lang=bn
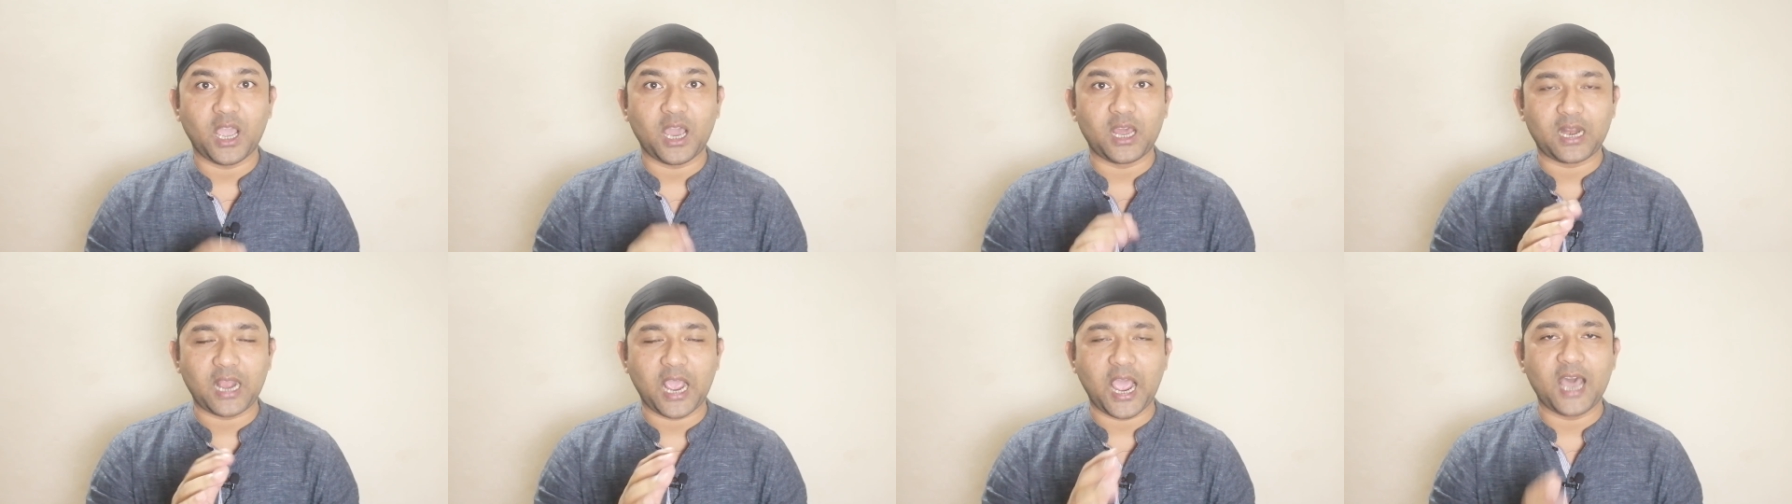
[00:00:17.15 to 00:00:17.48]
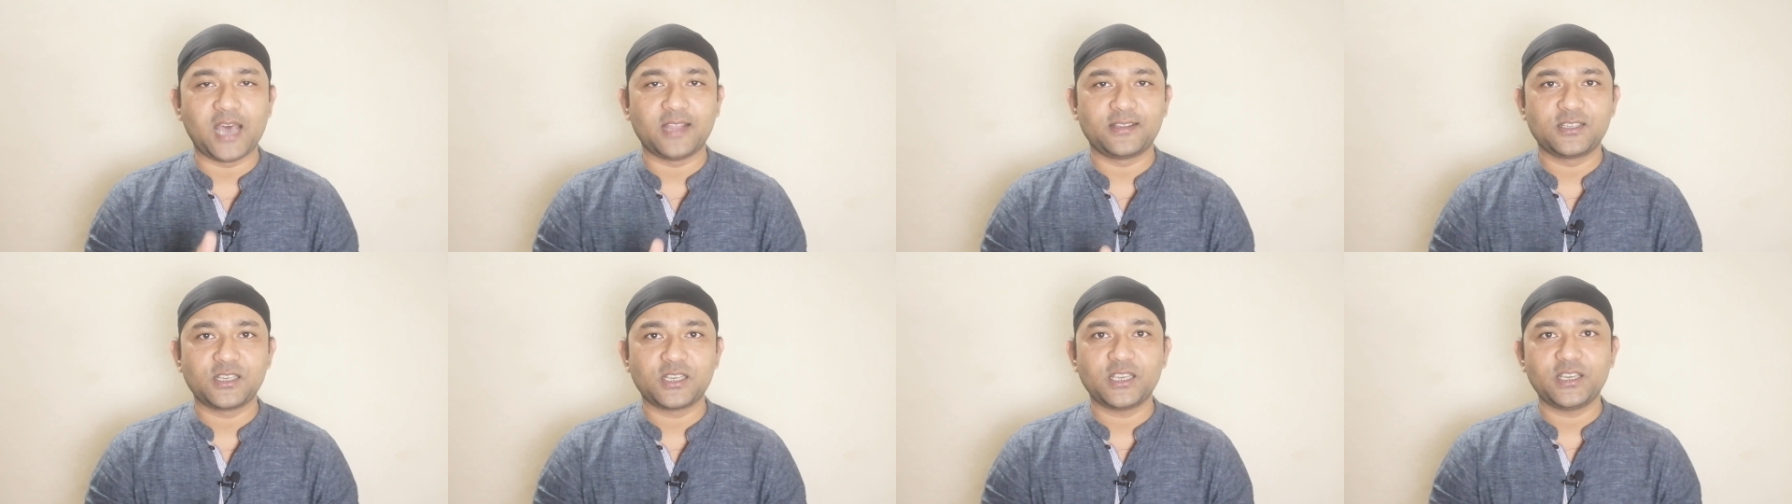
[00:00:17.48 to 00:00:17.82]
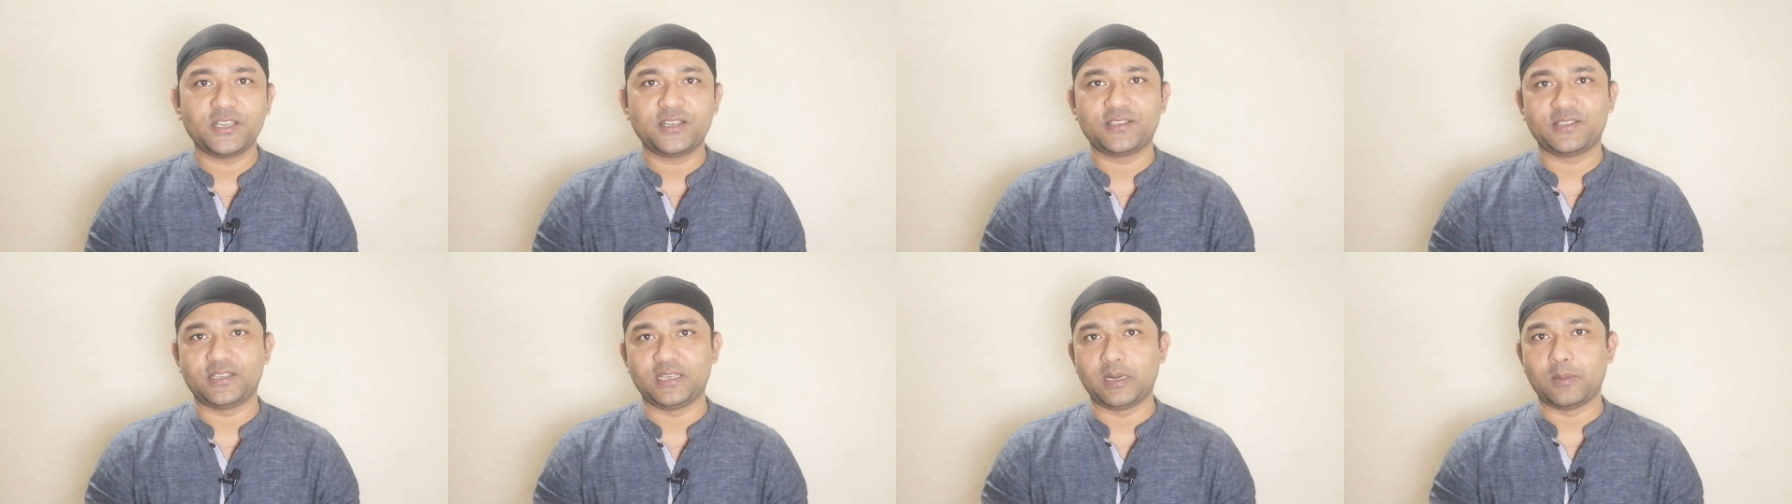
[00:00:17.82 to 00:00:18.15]
আর
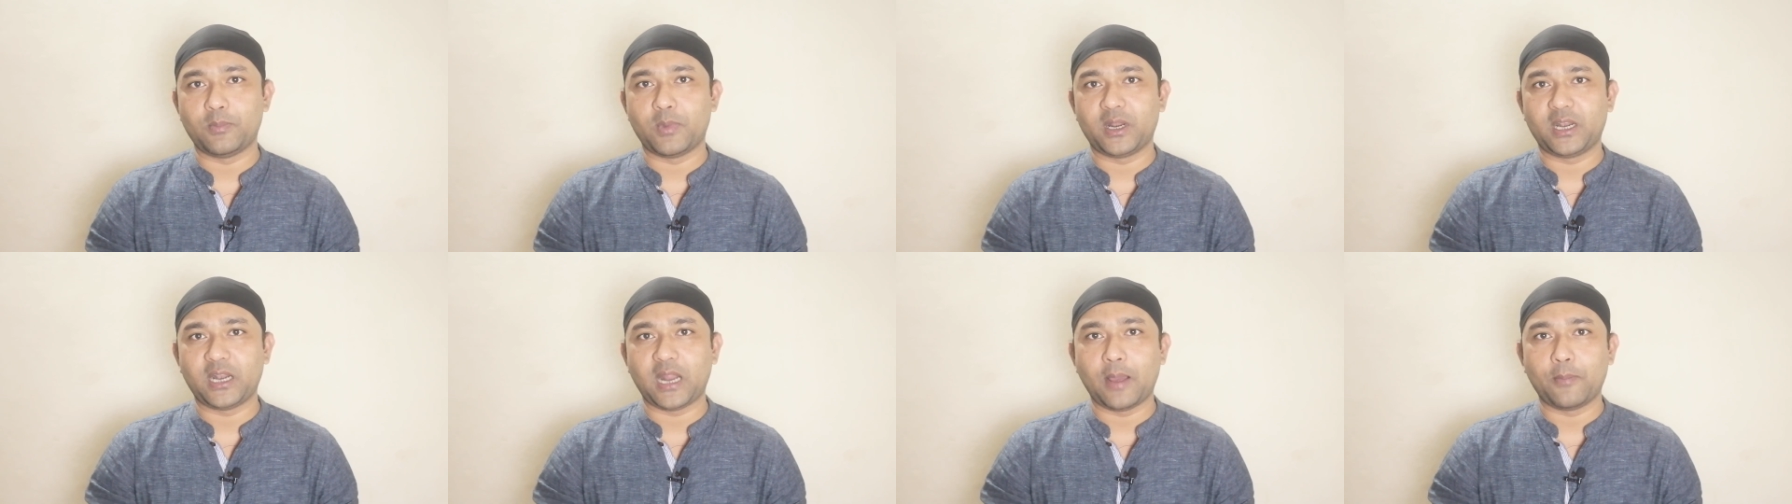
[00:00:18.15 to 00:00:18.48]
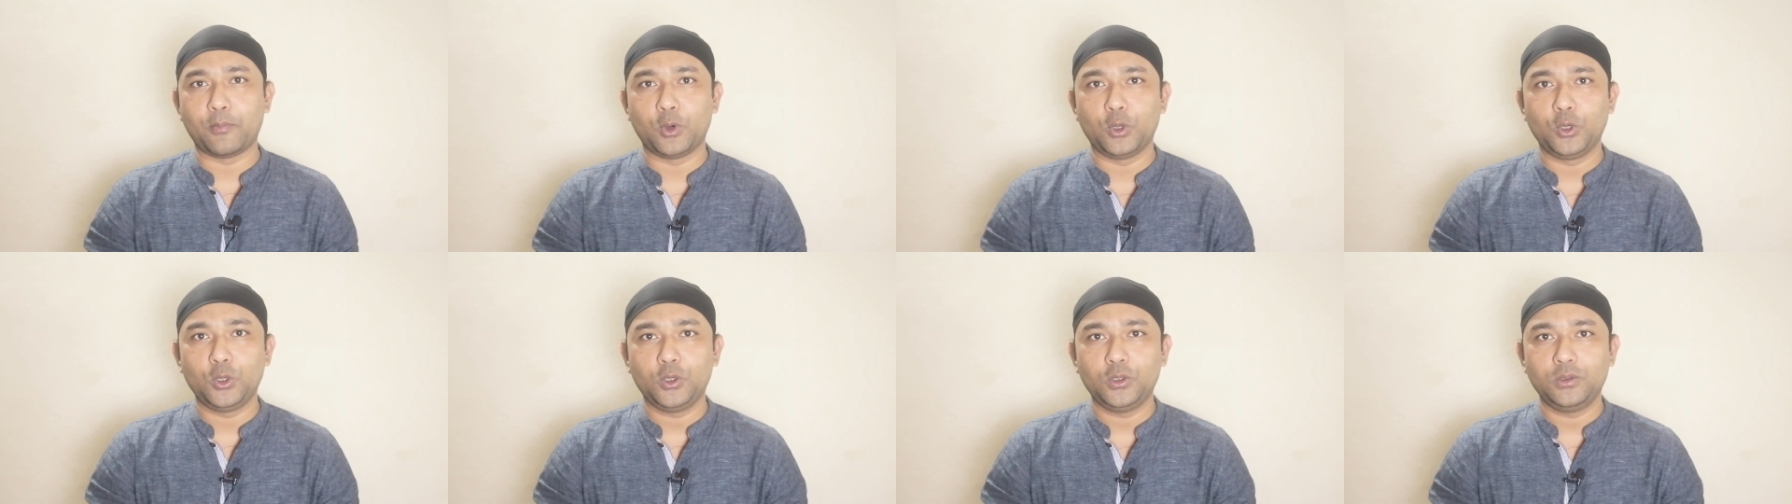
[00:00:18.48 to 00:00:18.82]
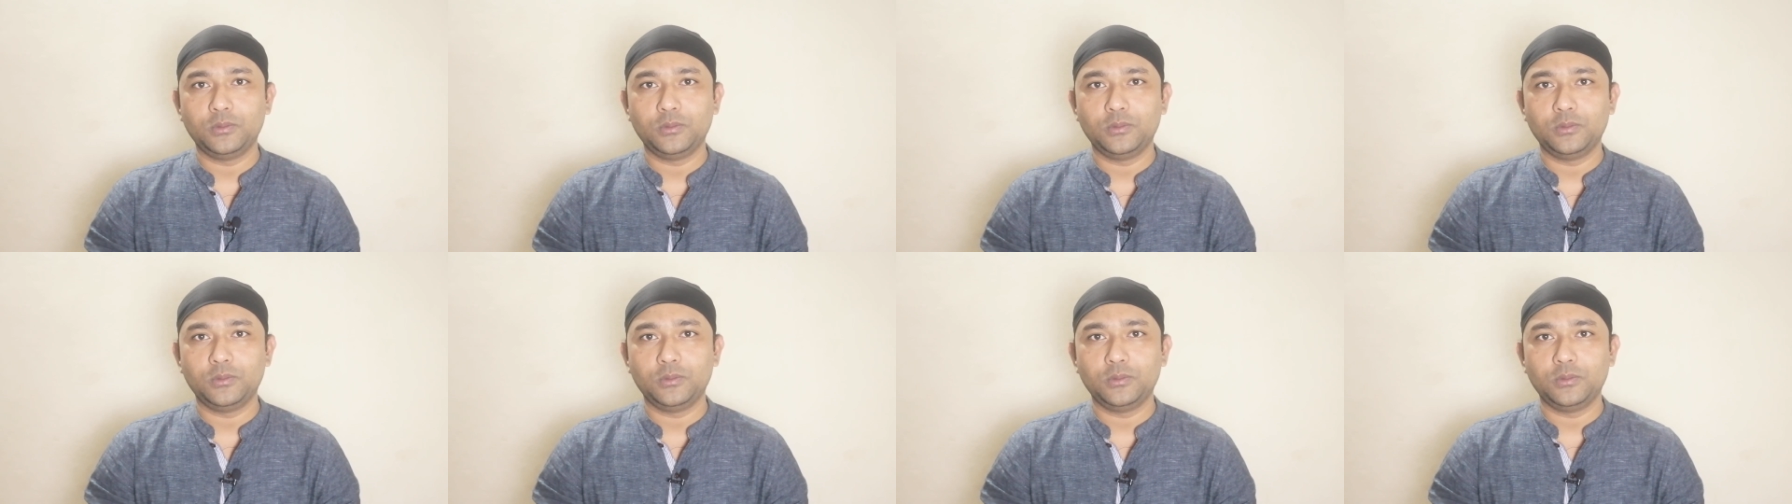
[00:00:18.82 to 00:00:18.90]
আজকের সিনেমার নাম হলো